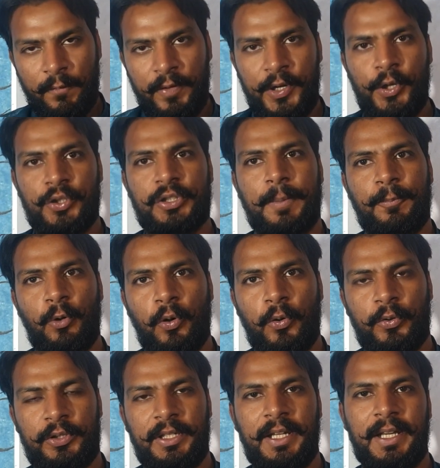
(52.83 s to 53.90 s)
वीडियोस अपलोड
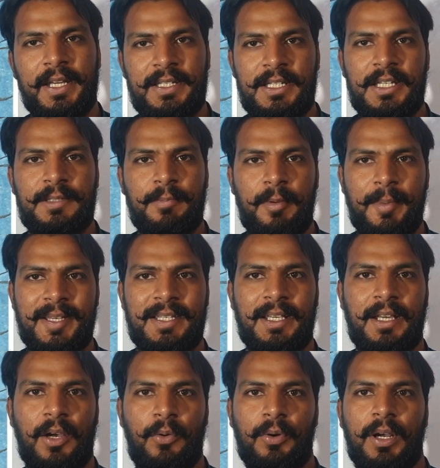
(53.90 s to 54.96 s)
होती रहेंगी जिसमें मैं
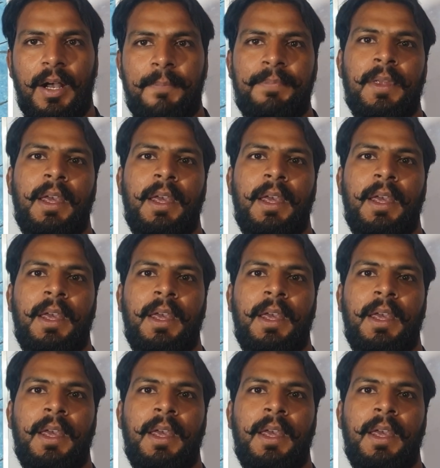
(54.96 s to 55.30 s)
सिखाऊंगा